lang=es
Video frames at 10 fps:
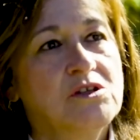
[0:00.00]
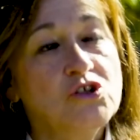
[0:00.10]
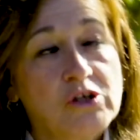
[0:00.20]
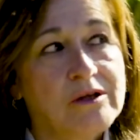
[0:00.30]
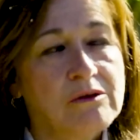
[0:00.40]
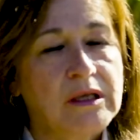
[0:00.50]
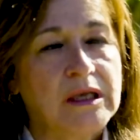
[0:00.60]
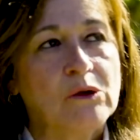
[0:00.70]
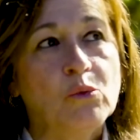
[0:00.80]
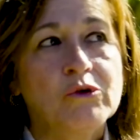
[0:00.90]
Yo creo
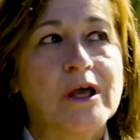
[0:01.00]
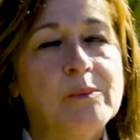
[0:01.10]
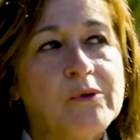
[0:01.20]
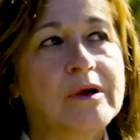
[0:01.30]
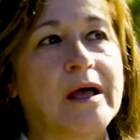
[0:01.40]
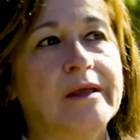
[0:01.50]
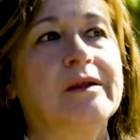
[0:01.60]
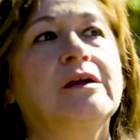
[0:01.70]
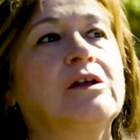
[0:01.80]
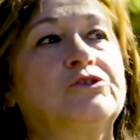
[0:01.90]
que hubo una época,
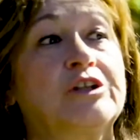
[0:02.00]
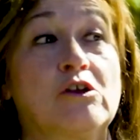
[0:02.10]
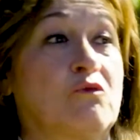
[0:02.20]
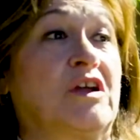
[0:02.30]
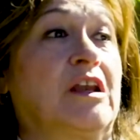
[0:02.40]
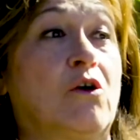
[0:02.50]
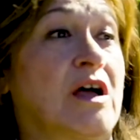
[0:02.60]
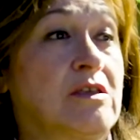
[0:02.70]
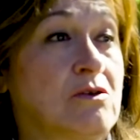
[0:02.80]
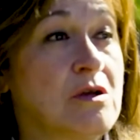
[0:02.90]
al contrario, fue en los
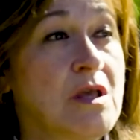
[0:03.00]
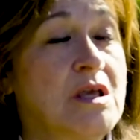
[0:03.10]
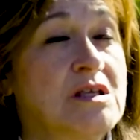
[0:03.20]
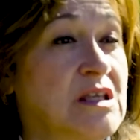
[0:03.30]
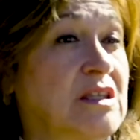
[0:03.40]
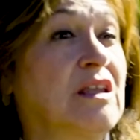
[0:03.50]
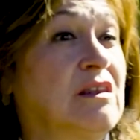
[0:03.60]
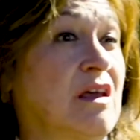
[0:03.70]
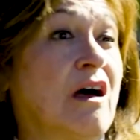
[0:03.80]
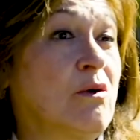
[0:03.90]
años
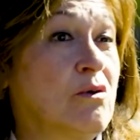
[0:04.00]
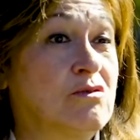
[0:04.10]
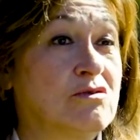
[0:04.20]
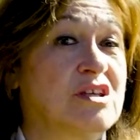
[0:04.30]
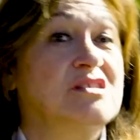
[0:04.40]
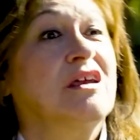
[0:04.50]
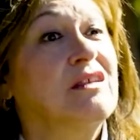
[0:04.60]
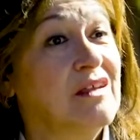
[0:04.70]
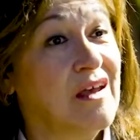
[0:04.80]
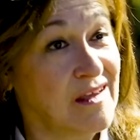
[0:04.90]
70 o
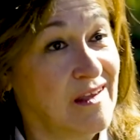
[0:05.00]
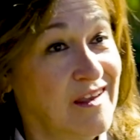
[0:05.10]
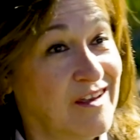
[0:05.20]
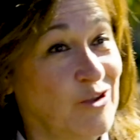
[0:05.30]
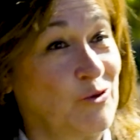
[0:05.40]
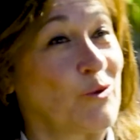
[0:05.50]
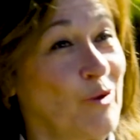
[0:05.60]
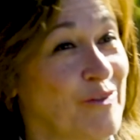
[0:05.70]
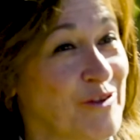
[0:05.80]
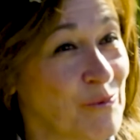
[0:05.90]
60, que todo
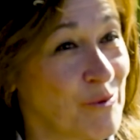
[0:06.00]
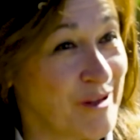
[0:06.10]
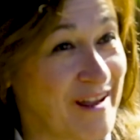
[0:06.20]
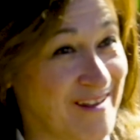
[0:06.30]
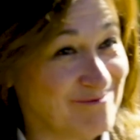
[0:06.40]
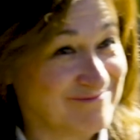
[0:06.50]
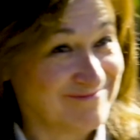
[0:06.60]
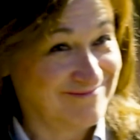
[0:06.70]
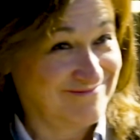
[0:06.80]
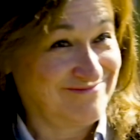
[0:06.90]
lo antiguo era
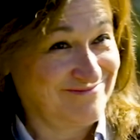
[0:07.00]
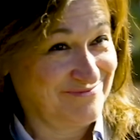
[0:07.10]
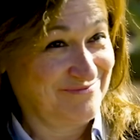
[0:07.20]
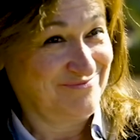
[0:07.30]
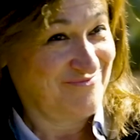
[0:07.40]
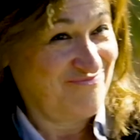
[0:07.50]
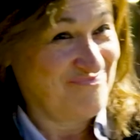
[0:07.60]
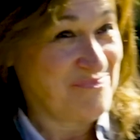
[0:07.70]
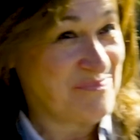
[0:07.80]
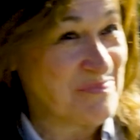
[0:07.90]

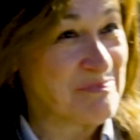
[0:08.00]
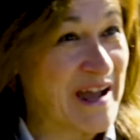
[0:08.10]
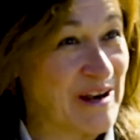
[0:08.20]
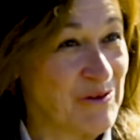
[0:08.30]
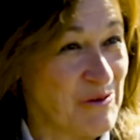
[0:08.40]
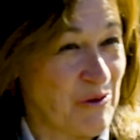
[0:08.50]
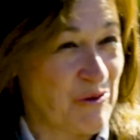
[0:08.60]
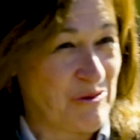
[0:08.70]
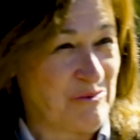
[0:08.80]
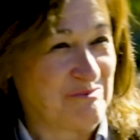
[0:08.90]
mm, malo
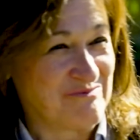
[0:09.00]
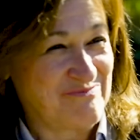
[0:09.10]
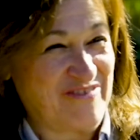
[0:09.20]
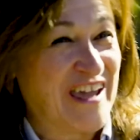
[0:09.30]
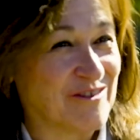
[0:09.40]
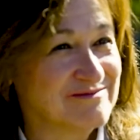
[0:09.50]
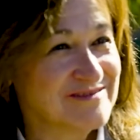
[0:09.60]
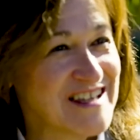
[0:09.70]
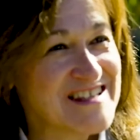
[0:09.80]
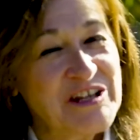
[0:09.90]
o feo.
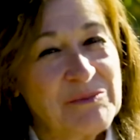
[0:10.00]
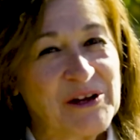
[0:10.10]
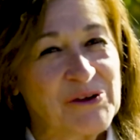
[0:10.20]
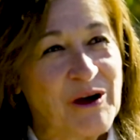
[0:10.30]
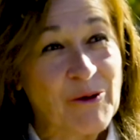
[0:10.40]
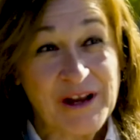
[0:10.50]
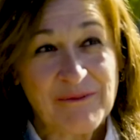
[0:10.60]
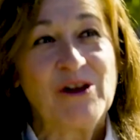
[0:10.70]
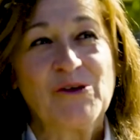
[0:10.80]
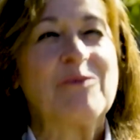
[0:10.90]
Y sin embargo, ahora
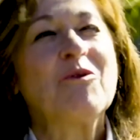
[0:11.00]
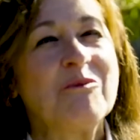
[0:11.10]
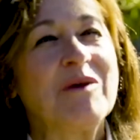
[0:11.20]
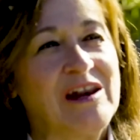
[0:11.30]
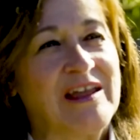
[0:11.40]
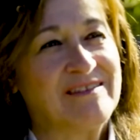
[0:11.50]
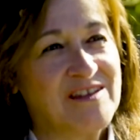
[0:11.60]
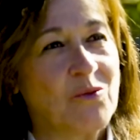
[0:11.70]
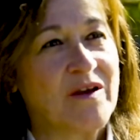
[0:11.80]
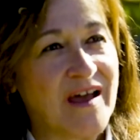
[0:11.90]
valoramos más la
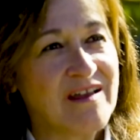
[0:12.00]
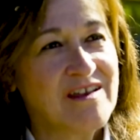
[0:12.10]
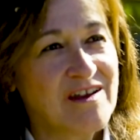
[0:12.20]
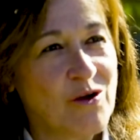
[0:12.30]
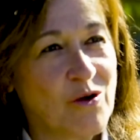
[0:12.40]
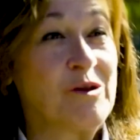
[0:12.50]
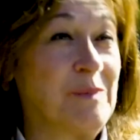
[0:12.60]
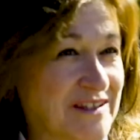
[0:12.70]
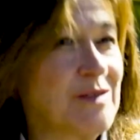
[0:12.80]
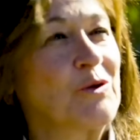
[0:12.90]
antigüedad o el
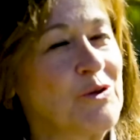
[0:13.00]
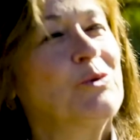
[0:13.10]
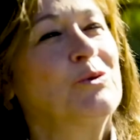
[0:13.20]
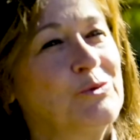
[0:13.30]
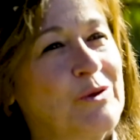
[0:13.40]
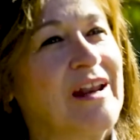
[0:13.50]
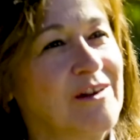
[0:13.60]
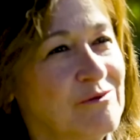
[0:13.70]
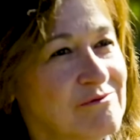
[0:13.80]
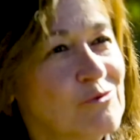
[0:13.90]
patrimonio
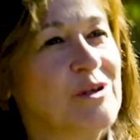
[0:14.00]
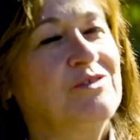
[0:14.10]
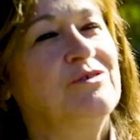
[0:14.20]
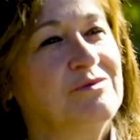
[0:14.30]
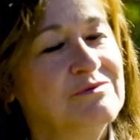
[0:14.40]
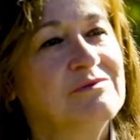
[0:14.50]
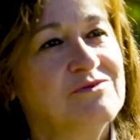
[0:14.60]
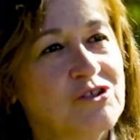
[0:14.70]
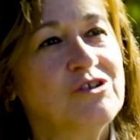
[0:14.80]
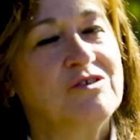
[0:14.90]
cultural nuestro.
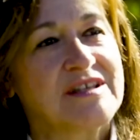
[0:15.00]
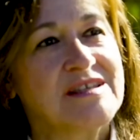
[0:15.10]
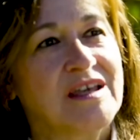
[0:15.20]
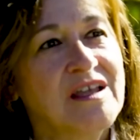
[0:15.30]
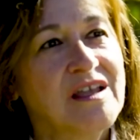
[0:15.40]
Yo creo que sí